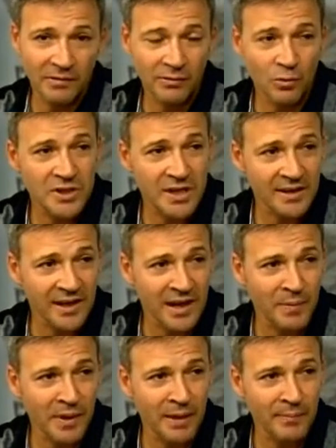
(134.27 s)
dúchate
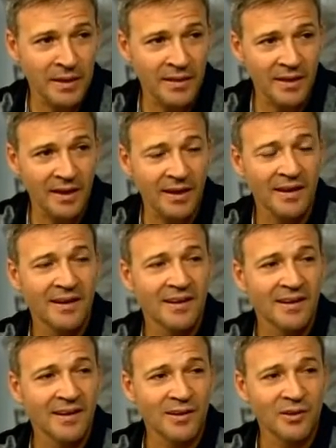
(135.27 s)
rápidamente,
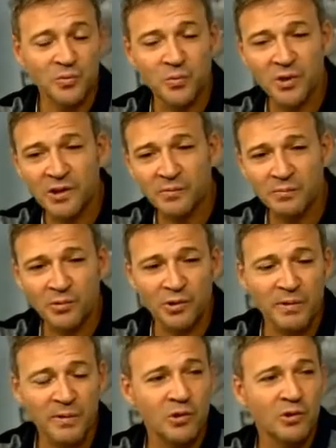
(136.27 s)
y después pues
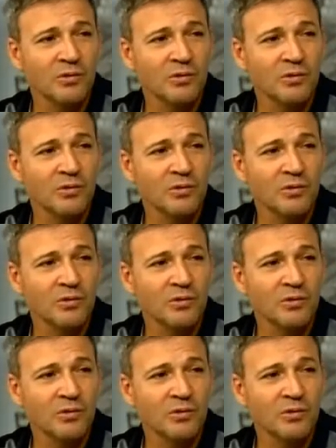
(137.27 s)
vemos...